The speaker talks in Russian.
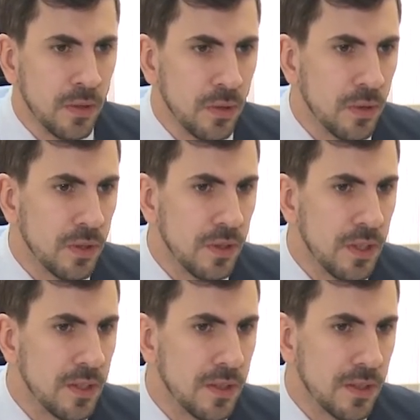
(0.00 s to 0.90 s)
то
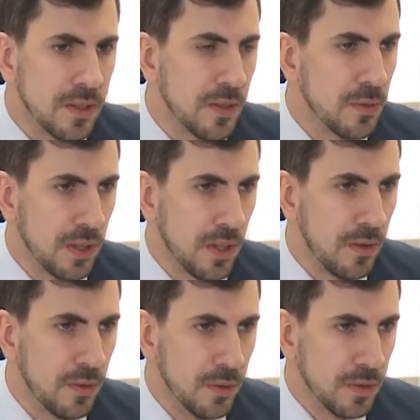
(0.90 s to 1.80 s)
здесь цены
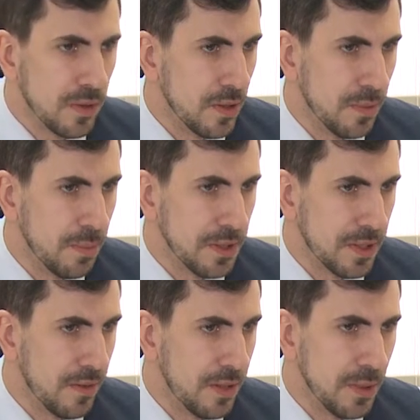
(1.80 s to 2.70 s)
устанавливаются
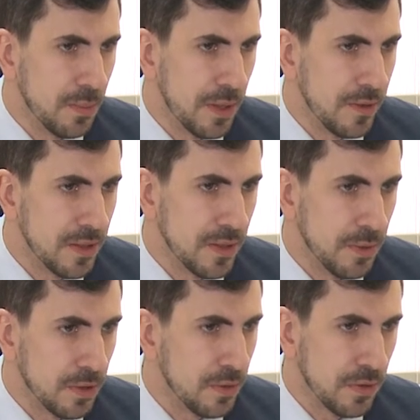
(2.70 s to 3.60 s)
постановлением правительства
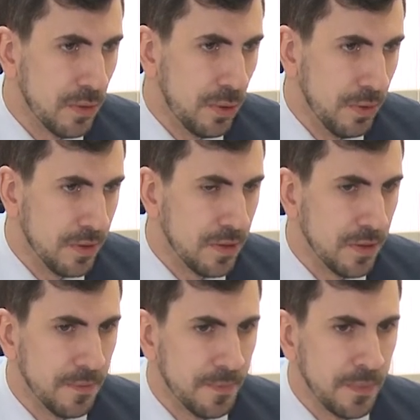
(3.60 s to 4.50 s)
Московской
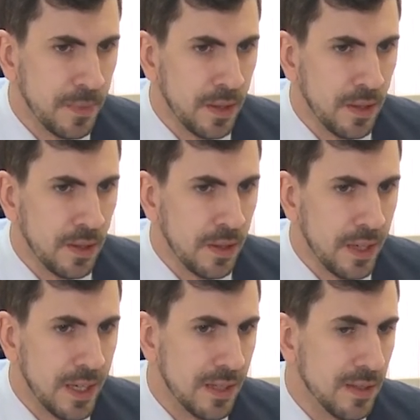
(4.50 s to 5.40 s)
области.
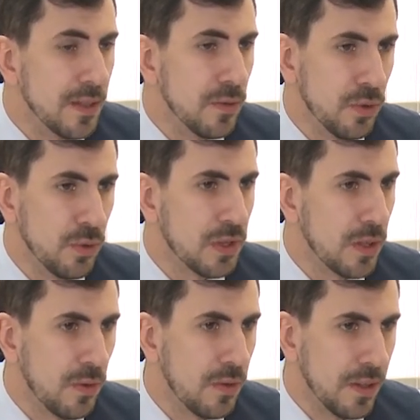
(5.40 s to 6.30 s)
И эти цены уже
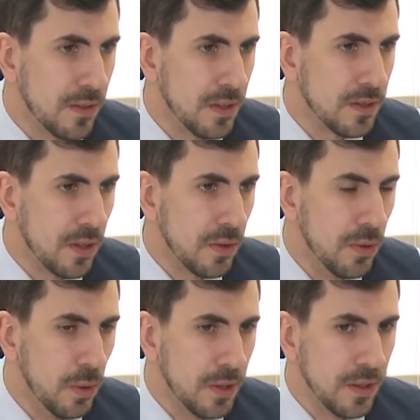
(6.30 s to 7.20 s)
установлены на 2022
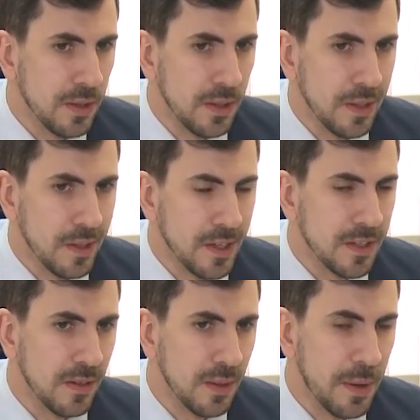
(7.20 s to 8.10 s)
год. И
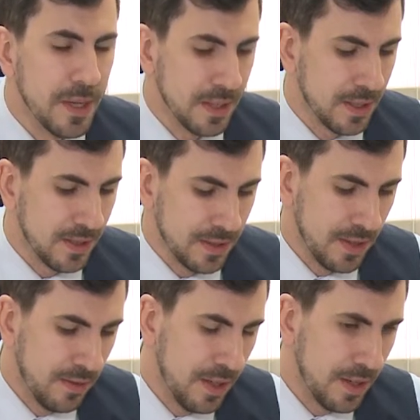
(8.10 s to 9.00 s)
разовая поездка
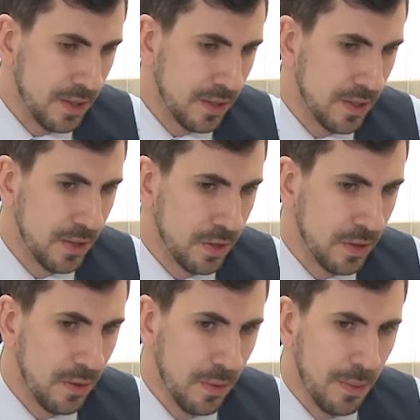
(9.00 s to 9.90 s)
составляет
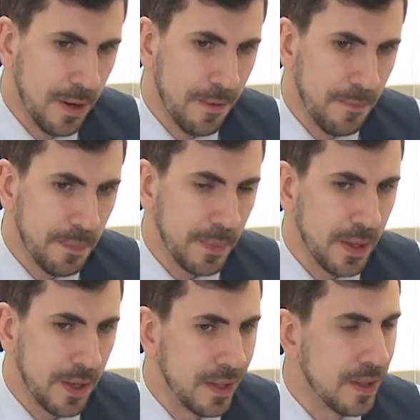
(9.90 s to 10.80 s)
64 рубля.
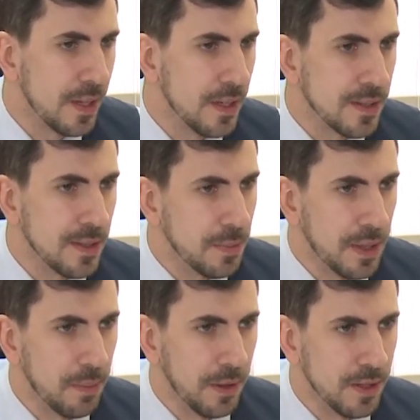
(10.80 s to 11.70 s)
Это если
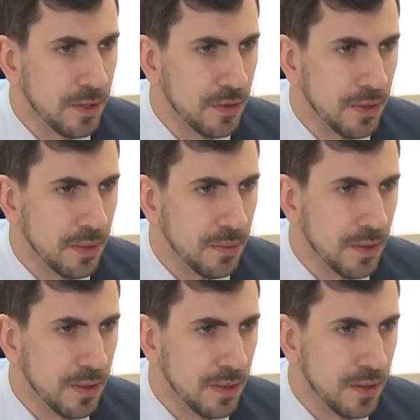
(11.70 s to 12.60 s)
мы оплачиваем
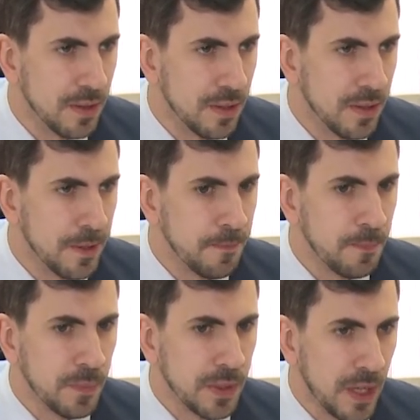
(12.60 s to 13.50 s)
э,
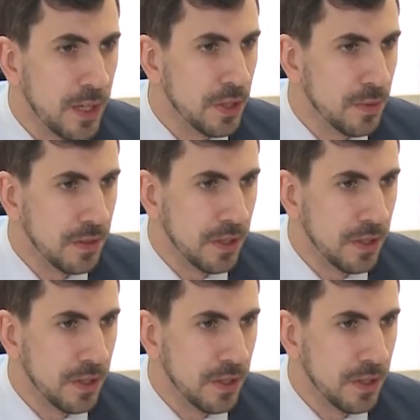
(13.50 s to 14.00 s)
наличными